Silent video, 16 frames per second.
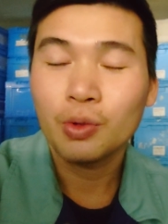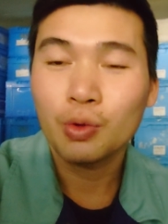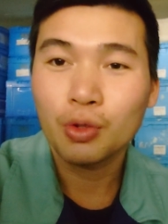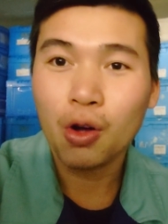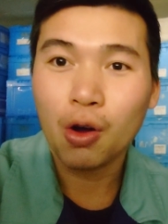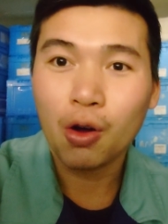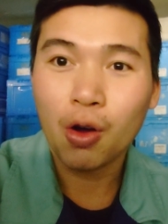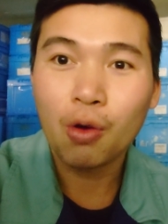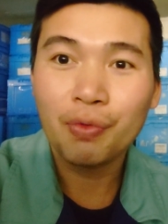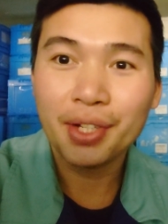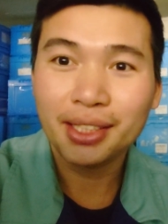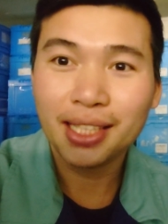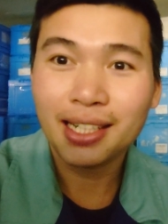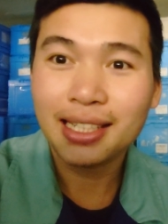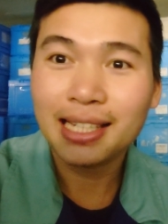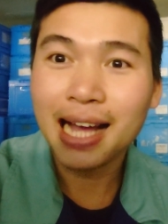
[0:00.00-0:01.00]
cũng có công
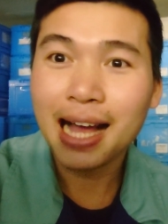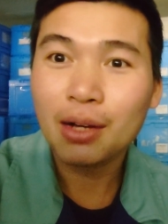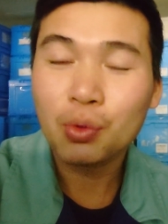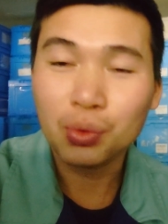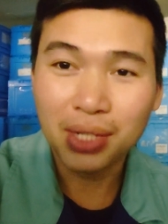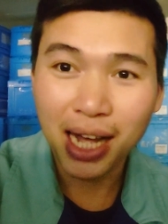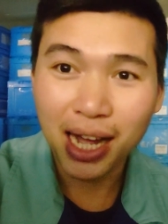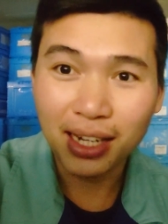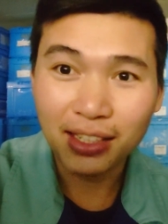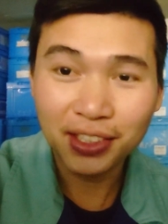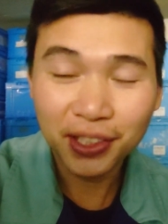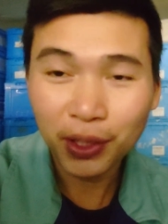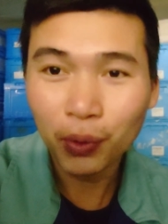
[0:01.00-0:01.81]
việc tăng ca cũng khá là